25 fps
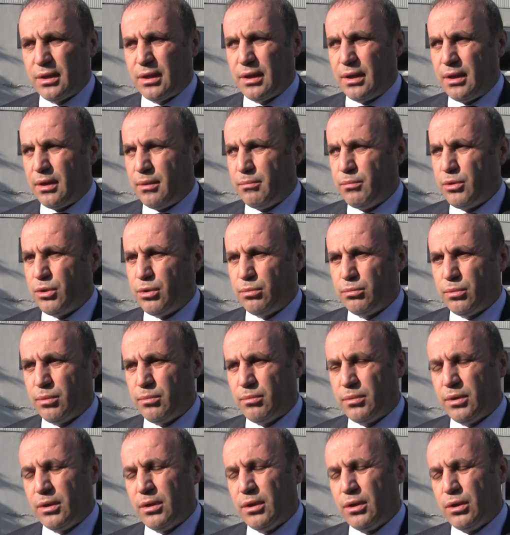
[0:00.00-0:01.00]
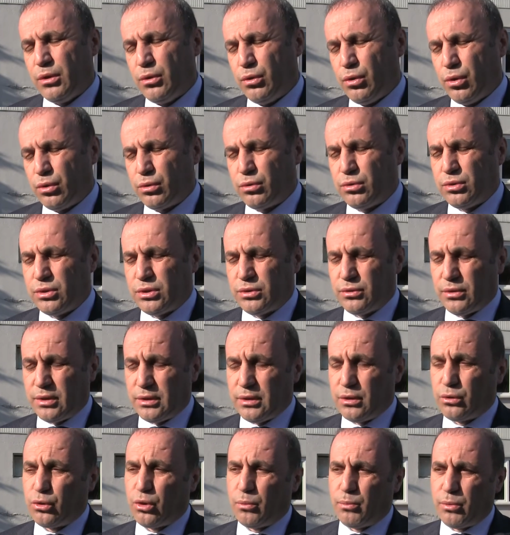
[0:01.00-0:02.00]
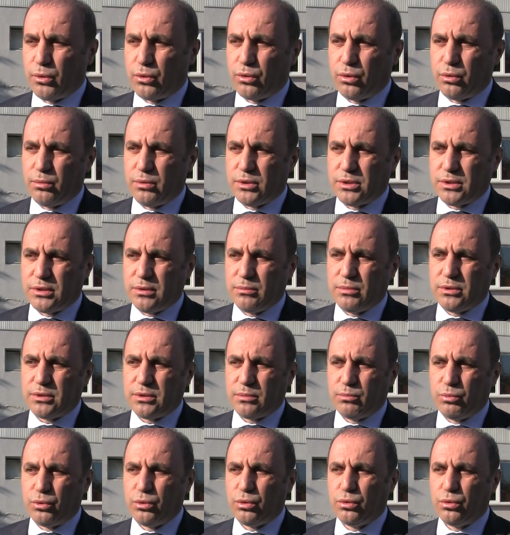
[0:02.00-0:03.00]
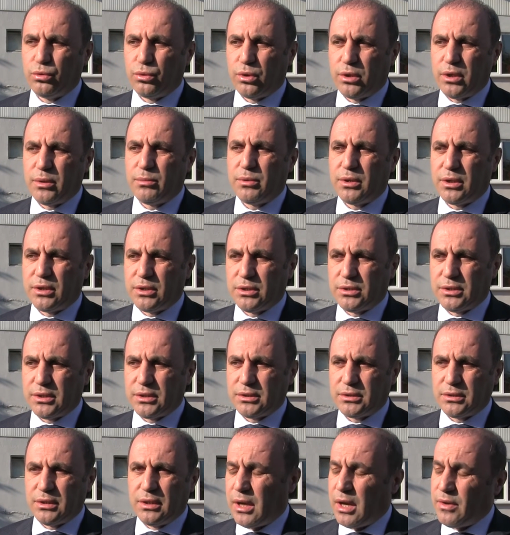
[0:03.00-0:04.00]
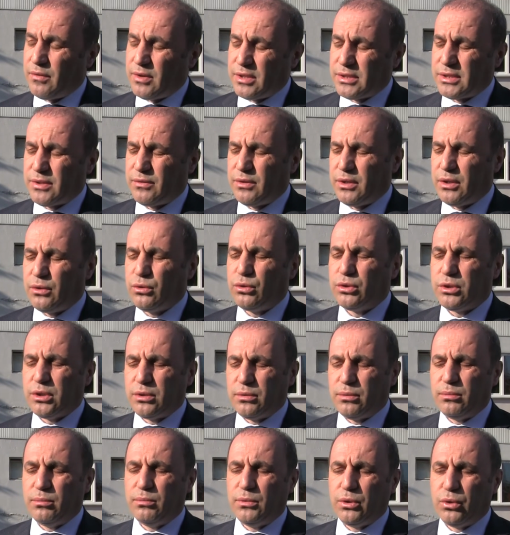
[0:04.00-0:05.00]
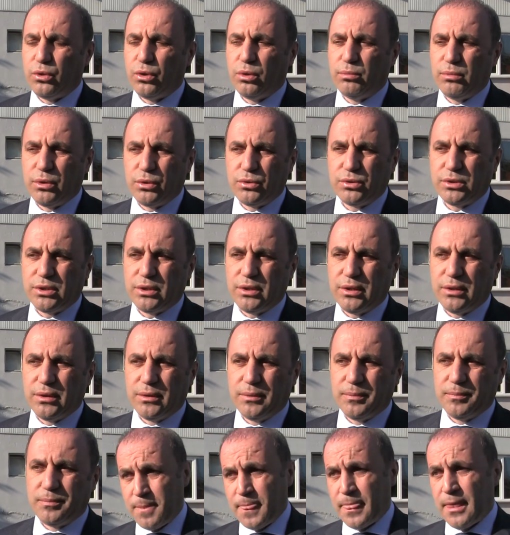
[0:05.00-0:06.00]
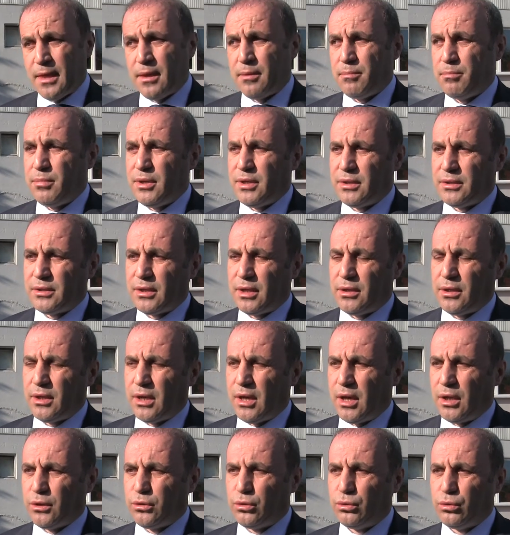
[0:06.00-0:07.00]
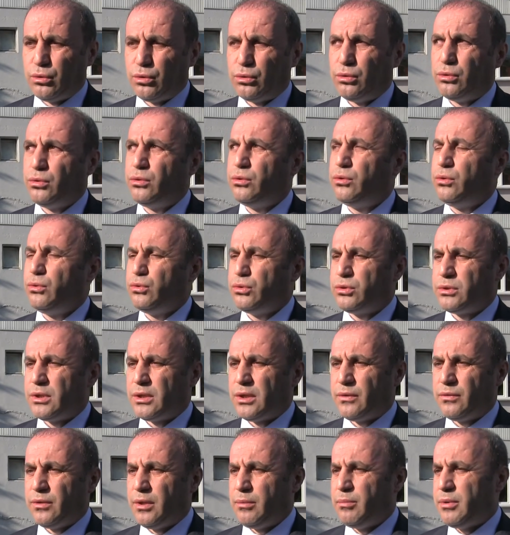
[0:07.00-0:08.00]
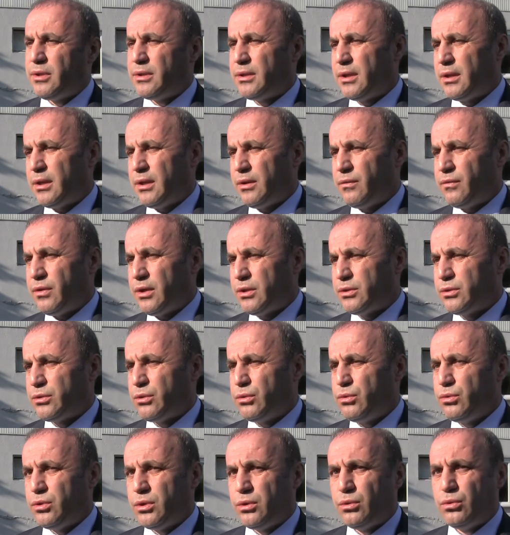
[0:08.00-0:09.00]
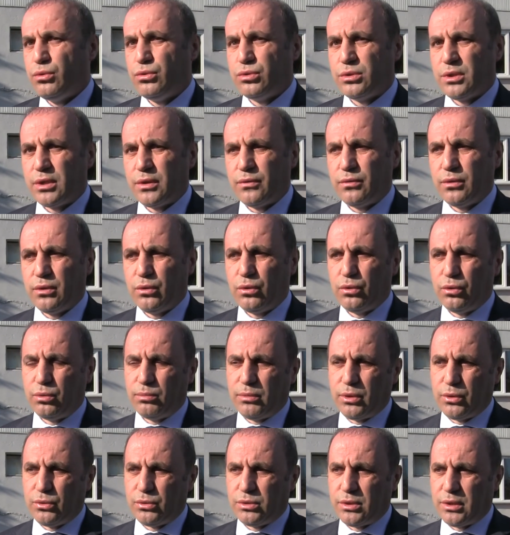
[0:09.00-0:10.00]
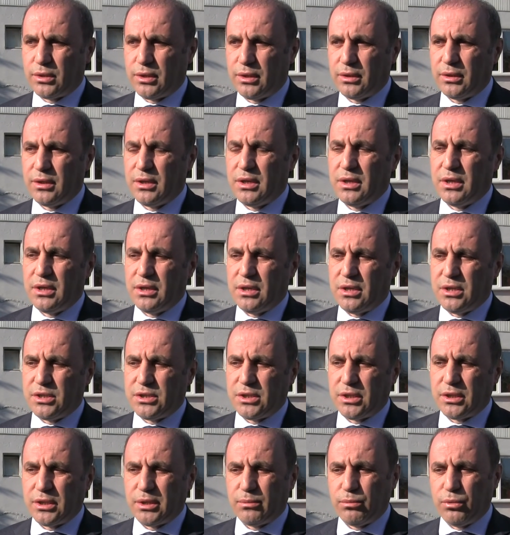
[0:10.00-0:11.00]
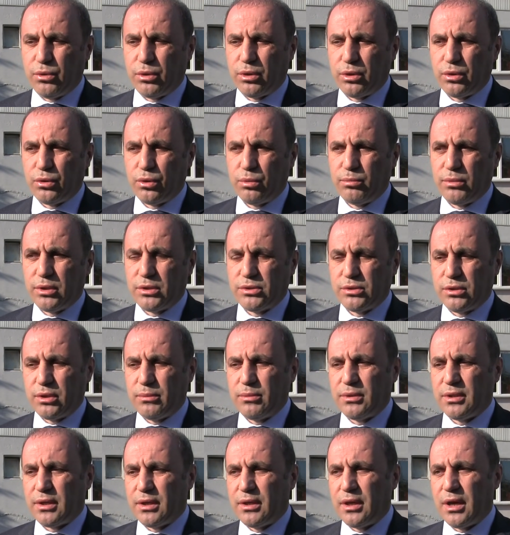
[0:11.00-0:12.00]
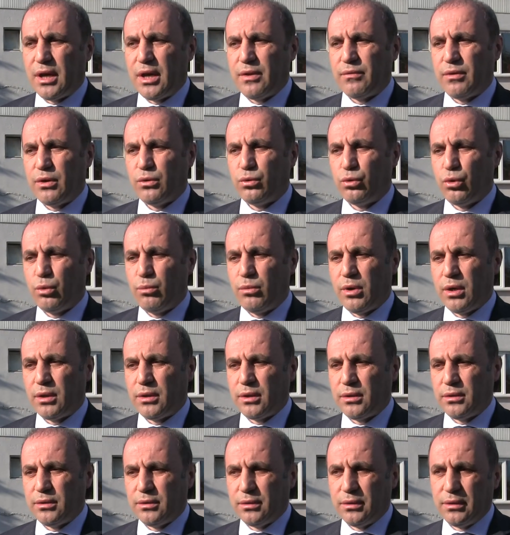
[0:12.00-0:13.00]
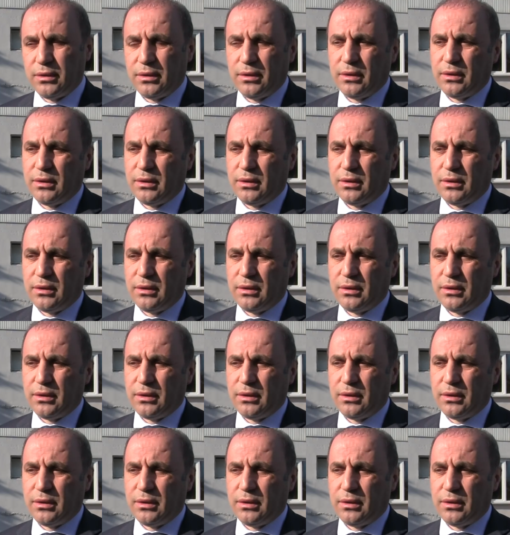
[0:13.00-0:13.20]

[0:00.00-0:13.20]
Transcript: E, minimum 400 civarında köpek kulübesini biz bütün doğaya bırakacağız. hayvan Hayvanseverlerin gözetiminde olmak üzere. Bir tane Altın Ordu'nun üst tarafında, bir tane de Fatsa Ünye'nin üst tarafında olmak üzere, içeriki bölgeler olmak üzere bir tane hayvan gömü alanı